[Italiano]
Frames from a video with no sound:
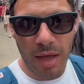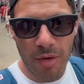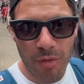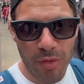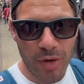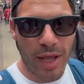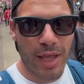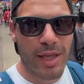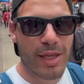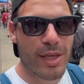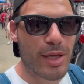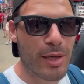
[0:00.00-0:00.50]

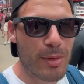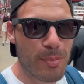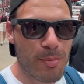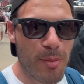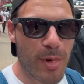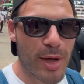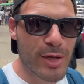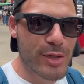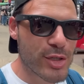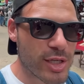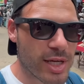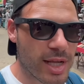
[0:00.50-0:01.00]
avrei
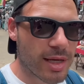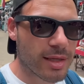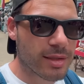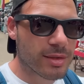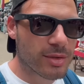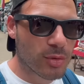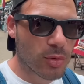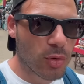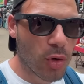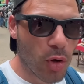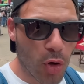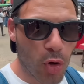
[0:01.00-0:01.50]

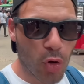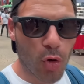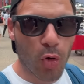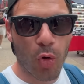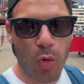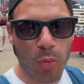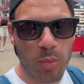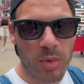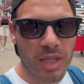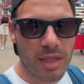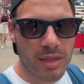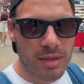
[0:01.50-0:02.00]
immaginato
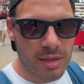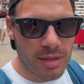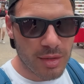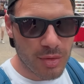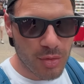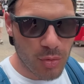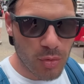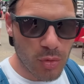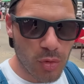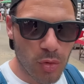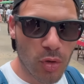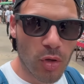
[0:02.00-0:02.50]
come da
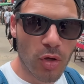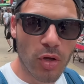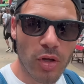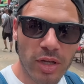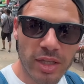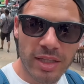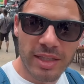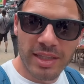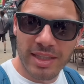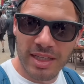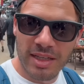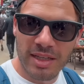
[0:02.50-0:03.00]
titolo
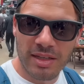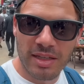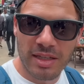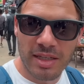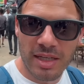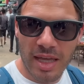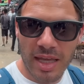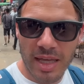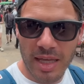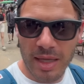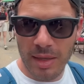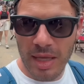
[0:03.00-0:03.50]
di
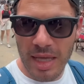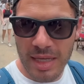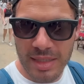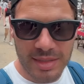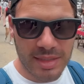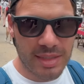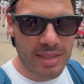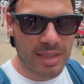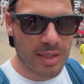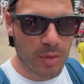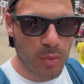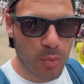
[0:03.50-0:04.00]

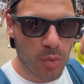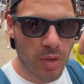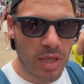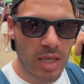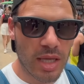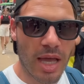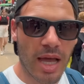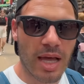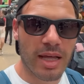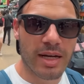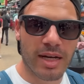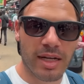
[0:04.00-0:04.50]
essere
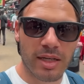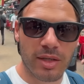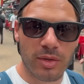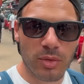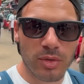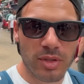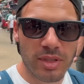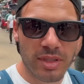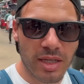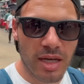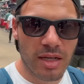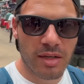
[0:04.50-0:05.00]
qui a
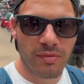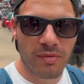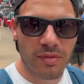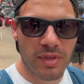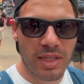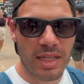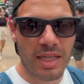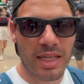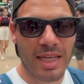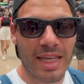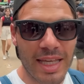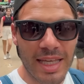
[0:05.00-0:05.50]

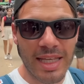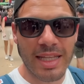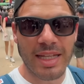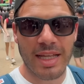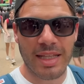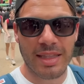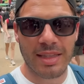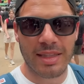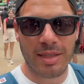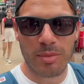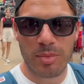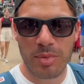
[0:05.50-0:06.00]
raccontarvi in
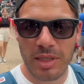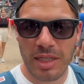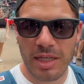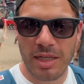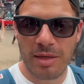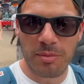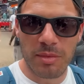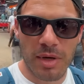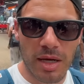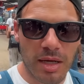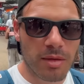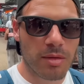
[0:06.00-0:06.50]

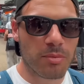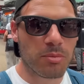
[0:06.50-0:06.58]
anteprima